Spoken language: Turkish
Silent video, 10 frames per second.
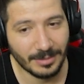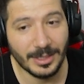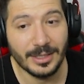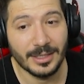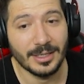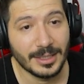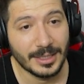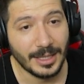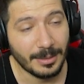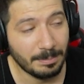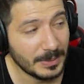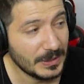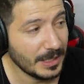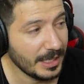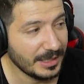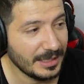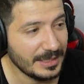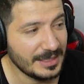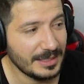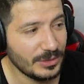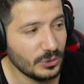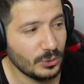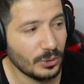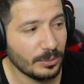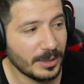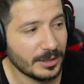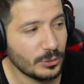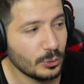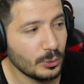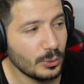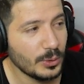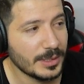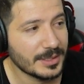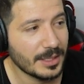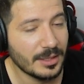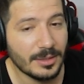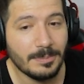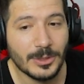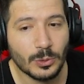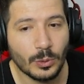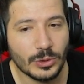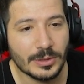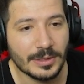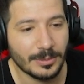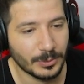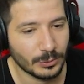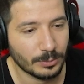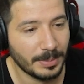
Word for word: Vallahi ya bir şeyler değişsin istiyorum hani. Çünkü insanların psikolojisi de bozuk.